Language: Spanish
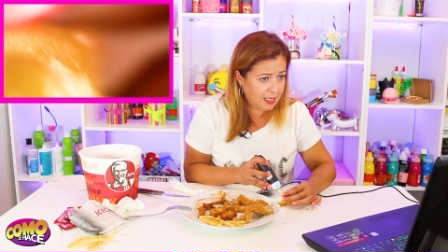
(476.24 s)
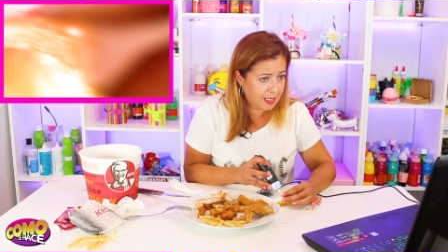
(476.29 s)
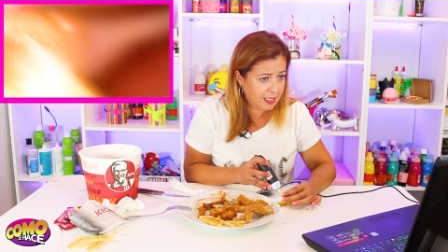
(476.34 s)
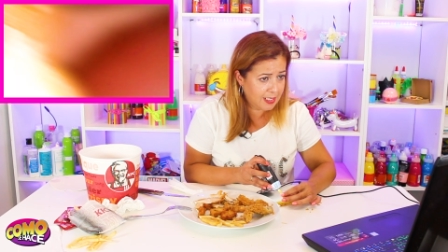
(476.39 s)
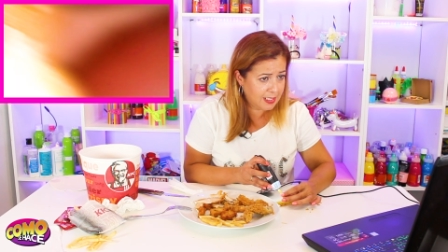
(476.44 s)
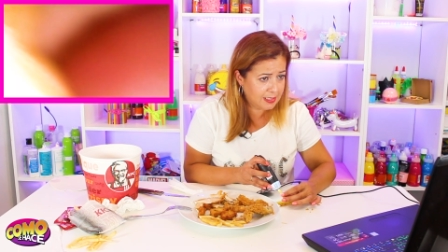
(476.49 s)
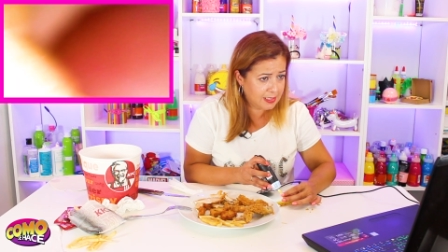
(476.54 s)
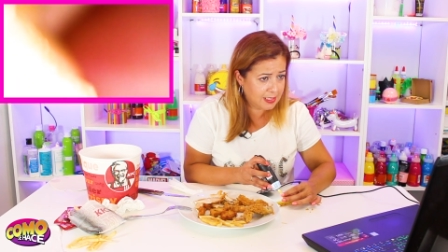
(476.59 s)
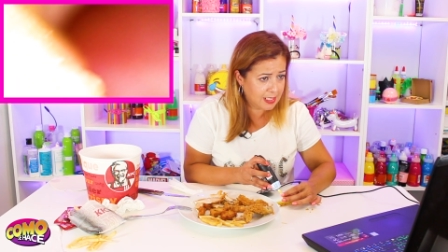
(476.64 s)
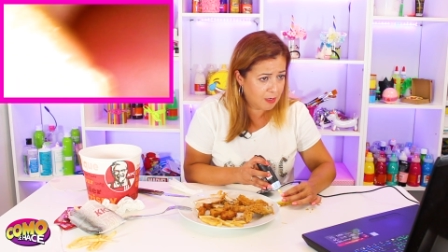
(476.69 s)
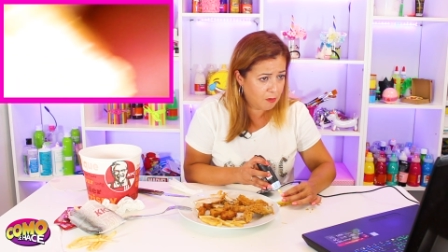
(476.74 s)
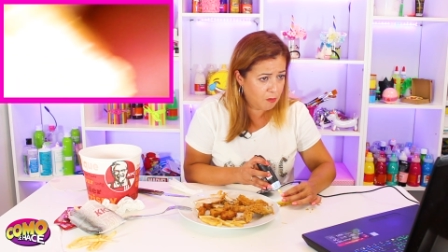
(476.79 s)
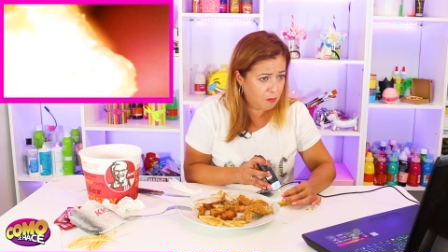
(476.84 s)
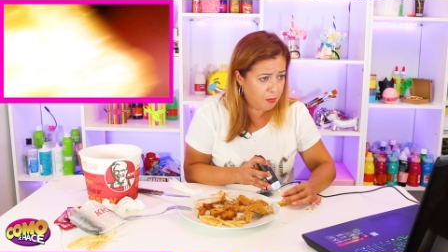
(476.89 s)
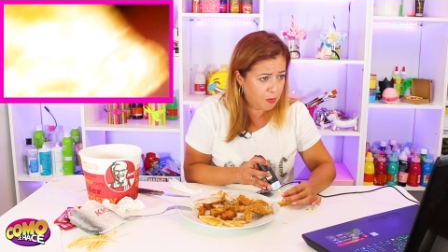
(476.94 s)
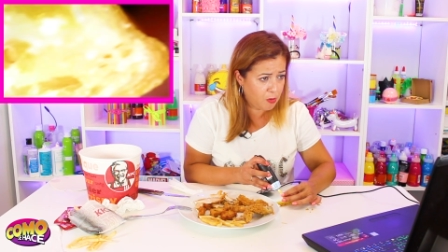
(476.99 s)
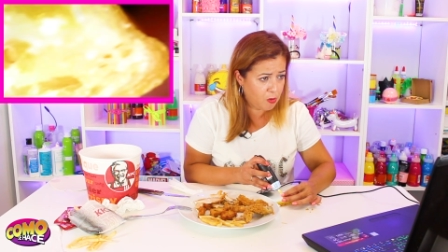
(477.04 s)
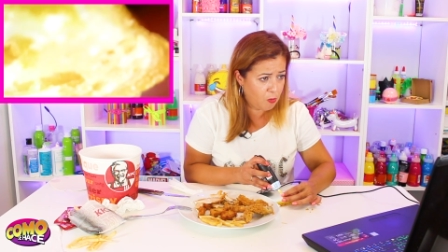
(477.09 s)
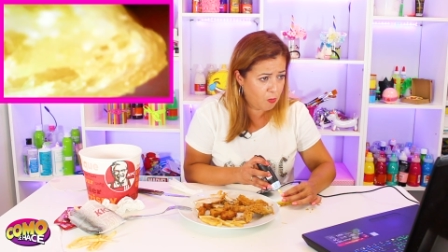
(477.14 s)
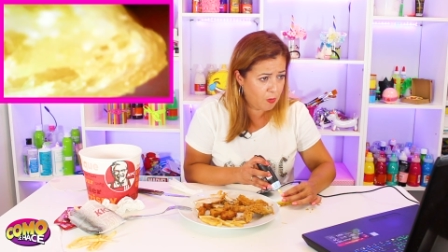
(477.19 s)
Ahí está,
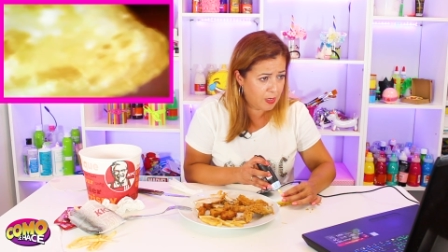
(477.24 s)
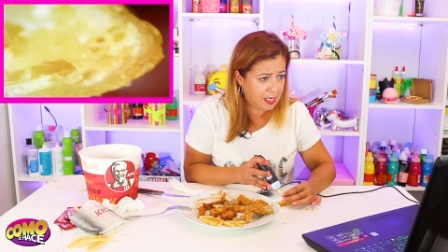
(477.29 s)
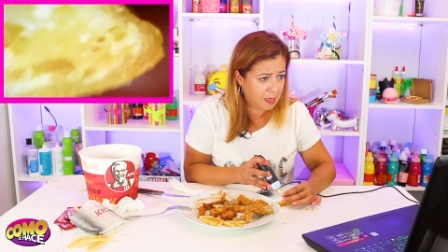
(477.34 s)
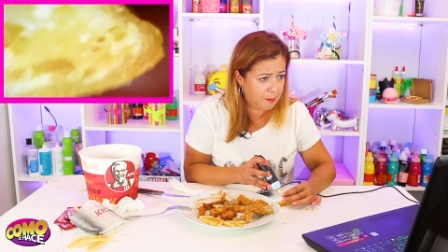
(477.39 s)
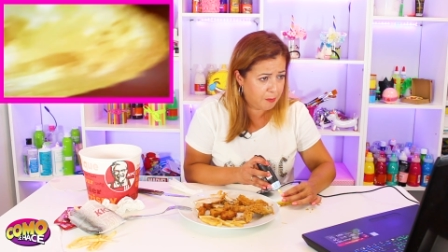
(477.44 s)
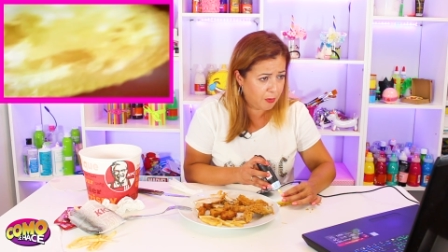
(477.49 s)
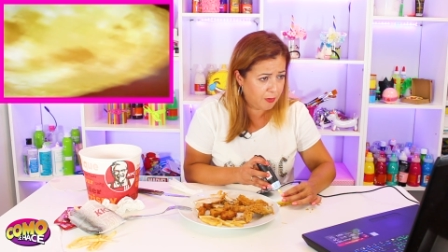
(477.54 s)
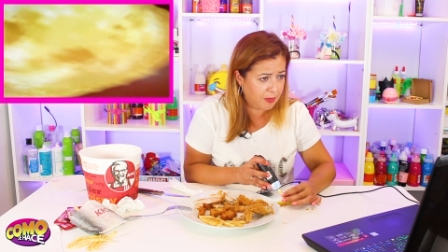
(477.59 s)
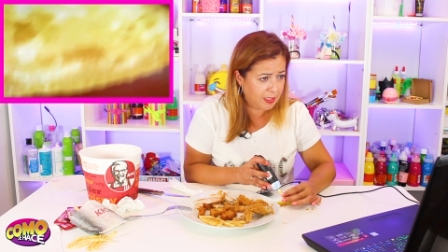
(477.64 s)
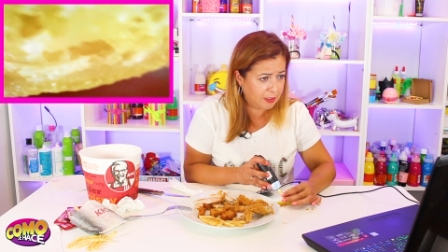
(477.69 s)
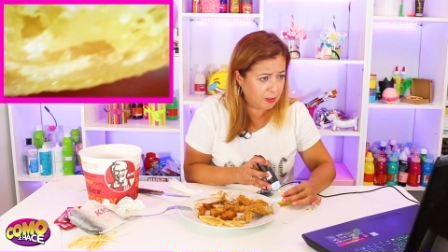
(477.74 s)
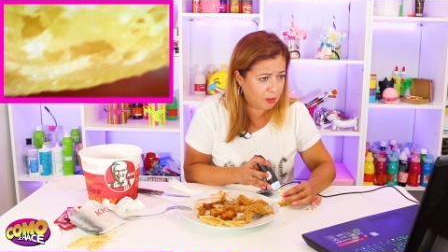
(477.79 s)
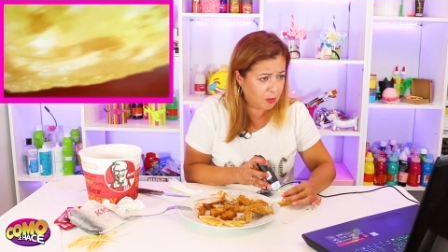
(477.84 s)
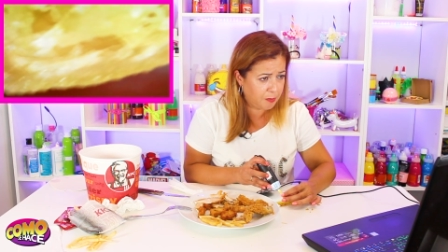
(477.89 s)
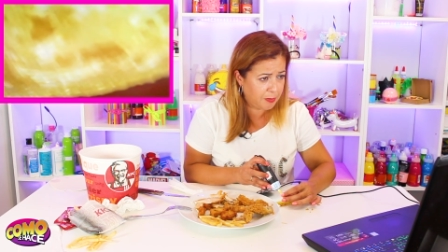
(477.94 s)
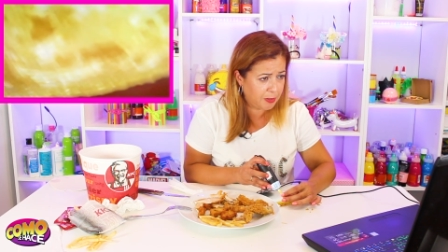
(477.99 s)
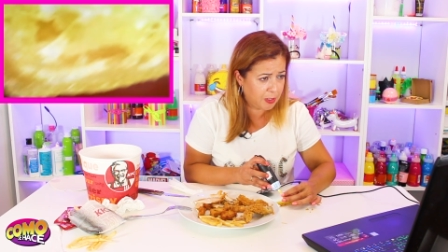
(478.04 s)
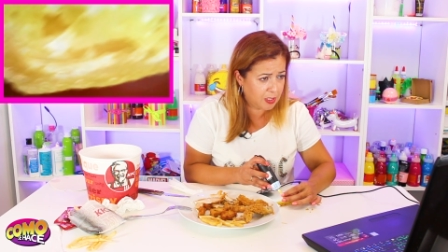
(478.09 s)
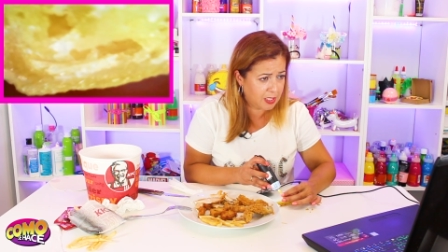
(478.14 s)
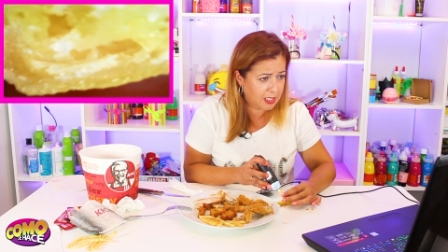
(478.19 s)
un poco hueca por
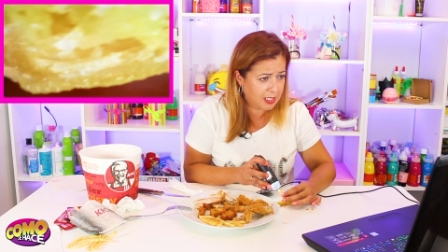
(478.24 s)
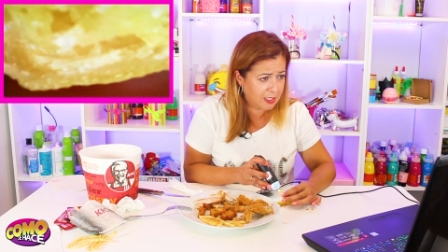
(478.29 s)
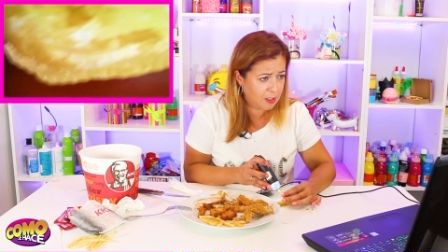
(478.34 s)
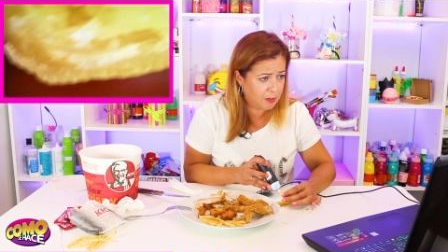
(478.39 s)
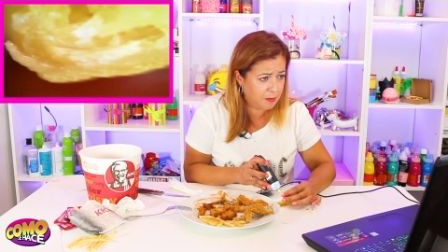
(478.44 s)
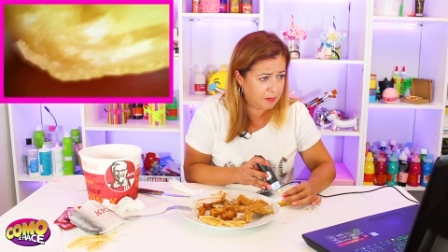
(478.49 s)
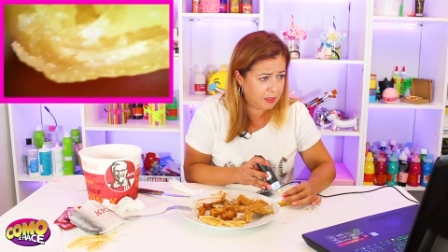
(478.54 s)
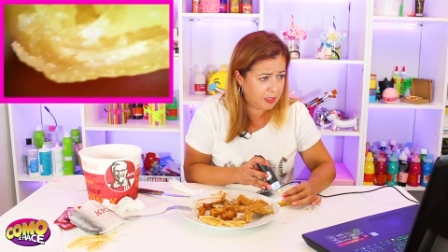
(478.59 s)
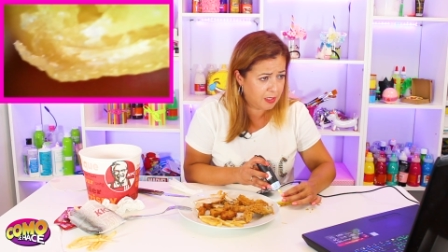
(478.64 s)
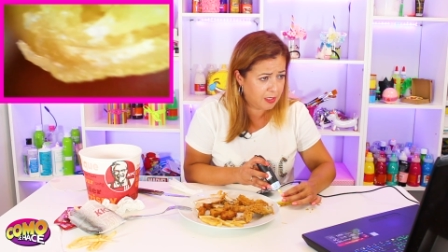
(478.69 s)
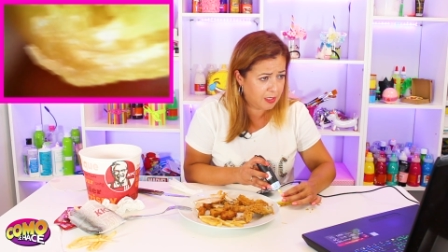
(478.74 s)
dentro, pero que no...